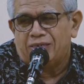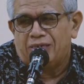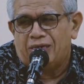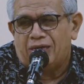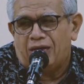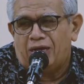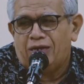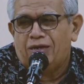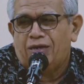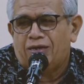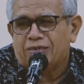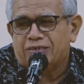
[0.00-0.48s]

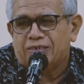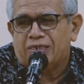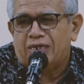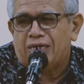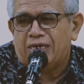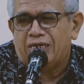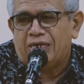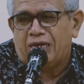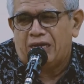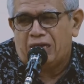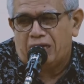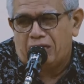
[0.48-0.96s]
Allah
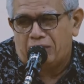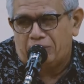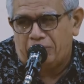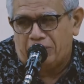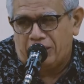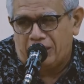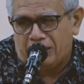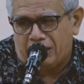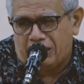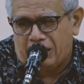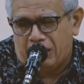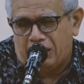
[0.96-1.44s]
sayang
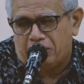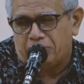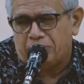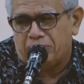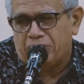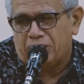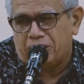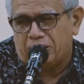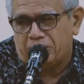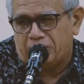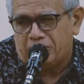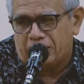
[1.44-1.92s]
kepada
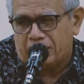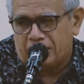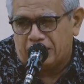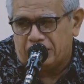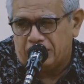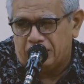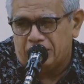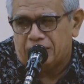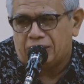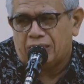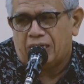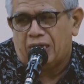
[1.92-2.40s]
kami kepada
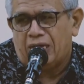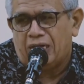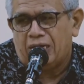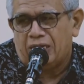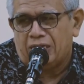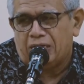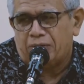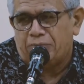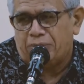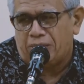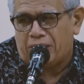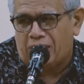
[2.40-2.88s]

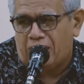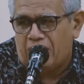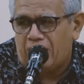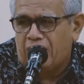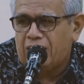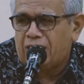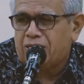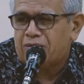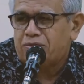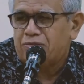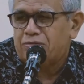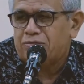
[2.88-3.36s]
kita kepada
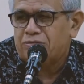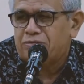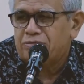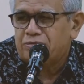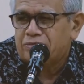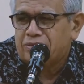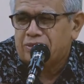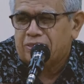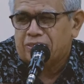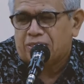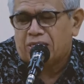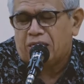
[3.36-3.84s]
aku
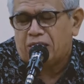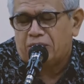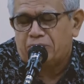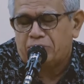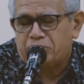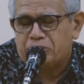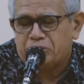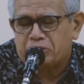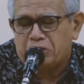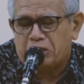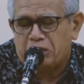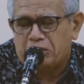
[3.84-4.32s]
kata
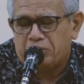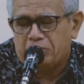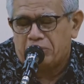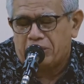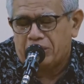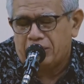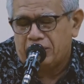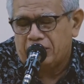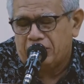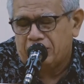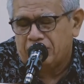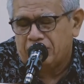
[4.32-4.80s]
Nabi Sulaiman